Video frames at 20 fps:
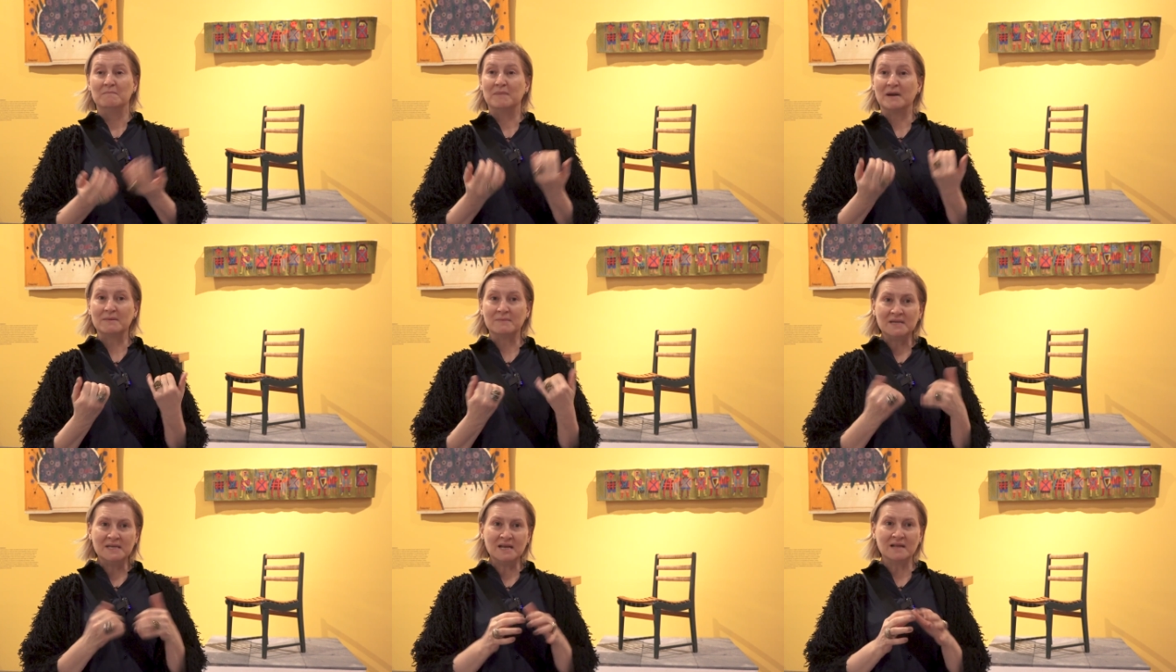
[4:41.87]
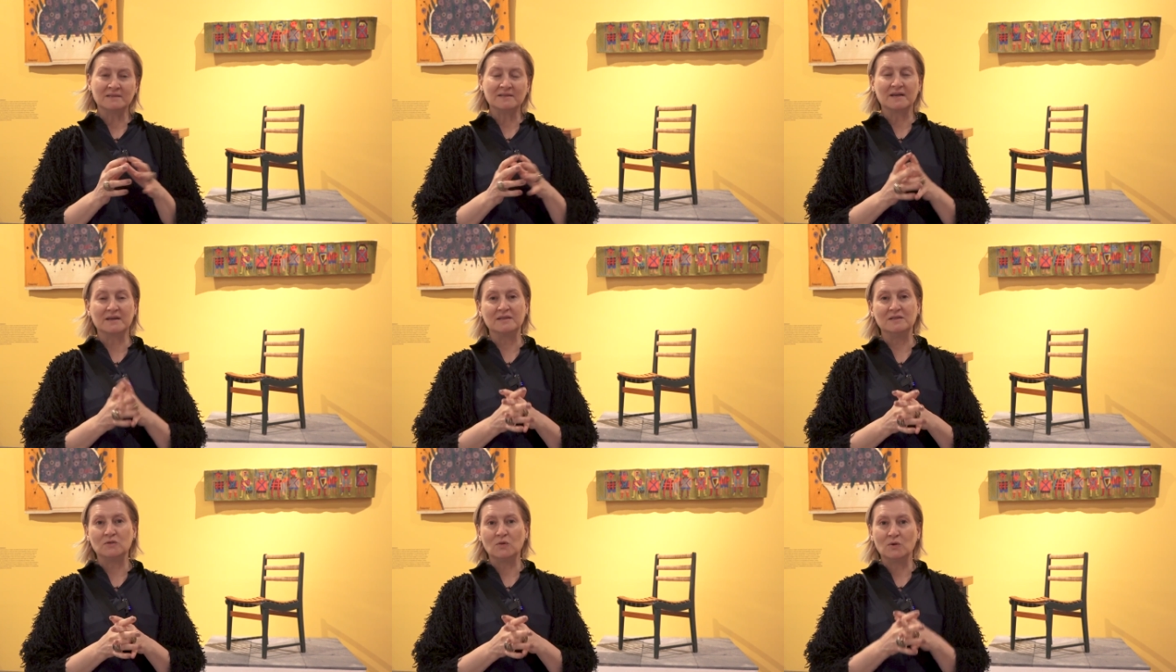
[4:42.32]
para venir al
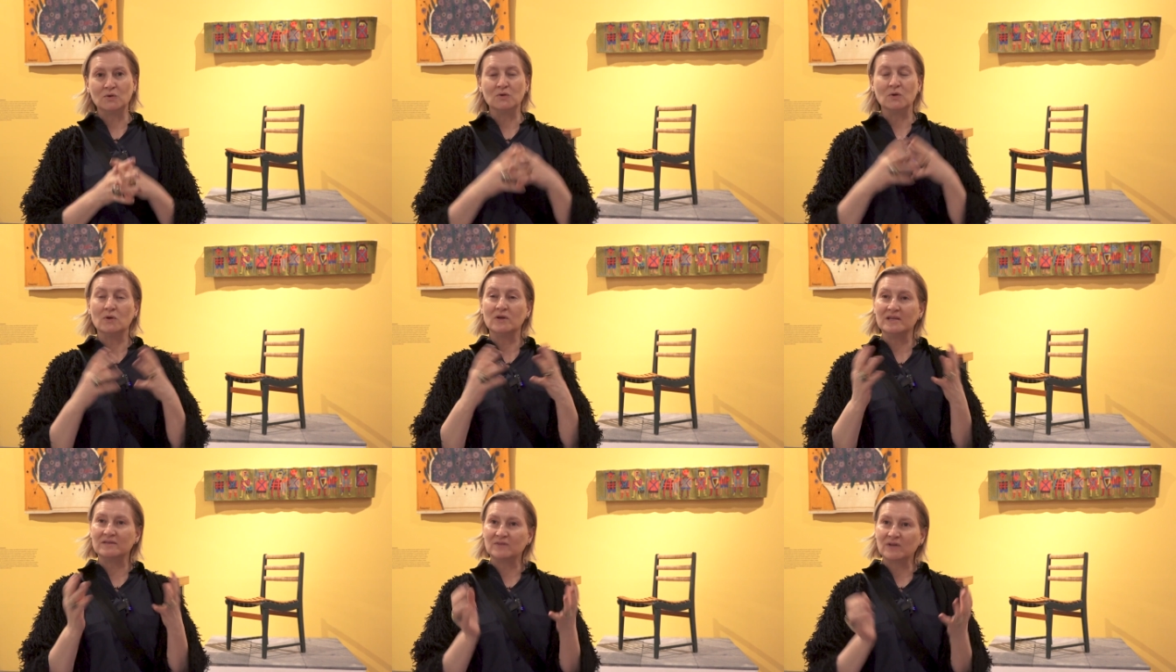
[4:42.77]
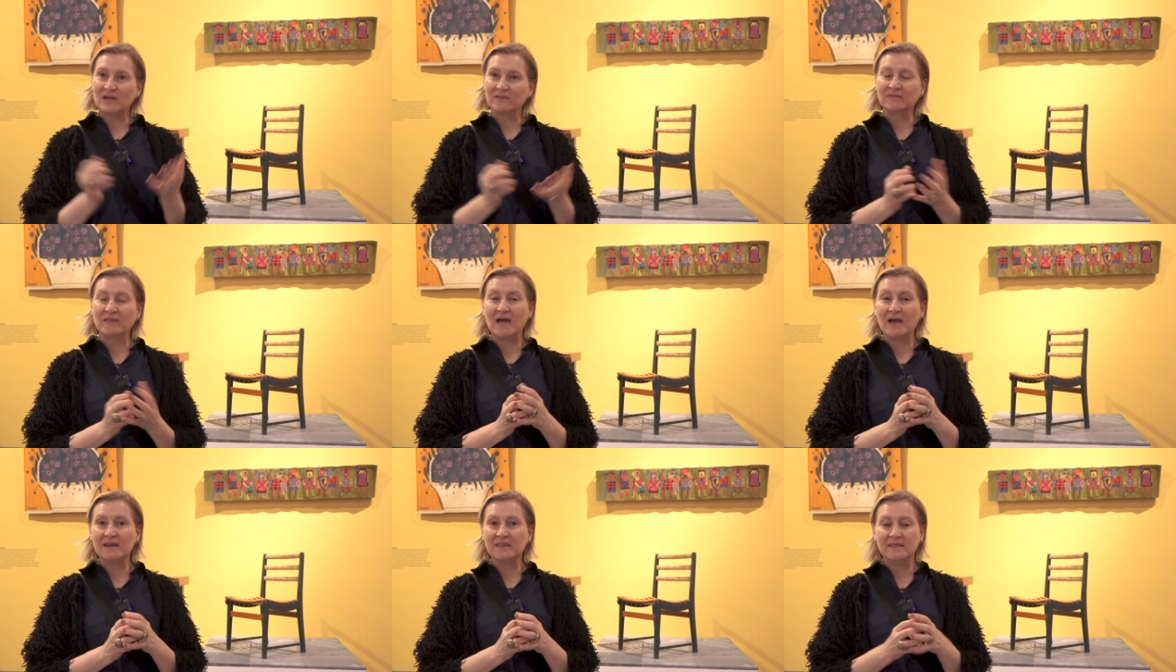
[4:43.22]
territorio y
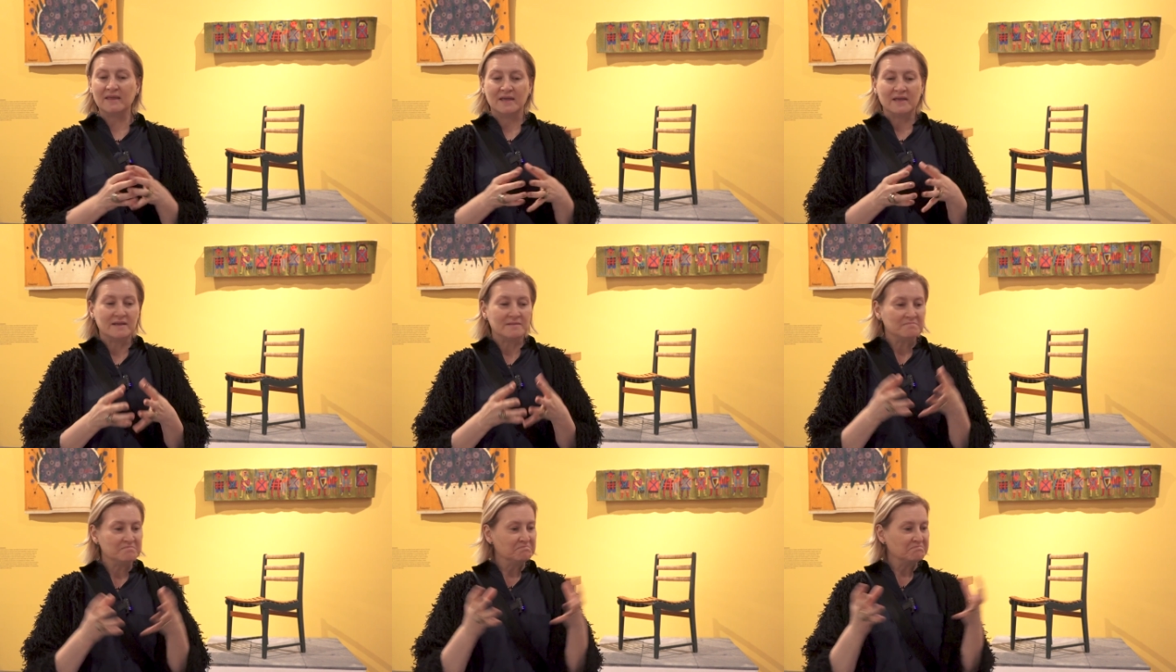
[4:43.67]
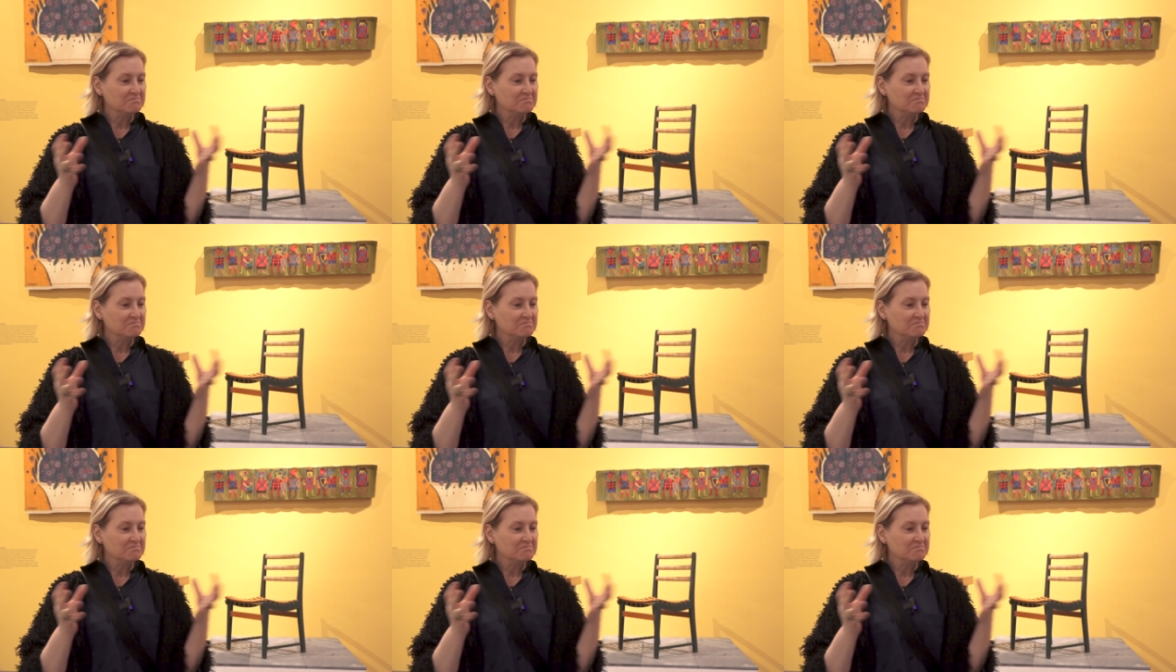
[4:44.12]
tratar de,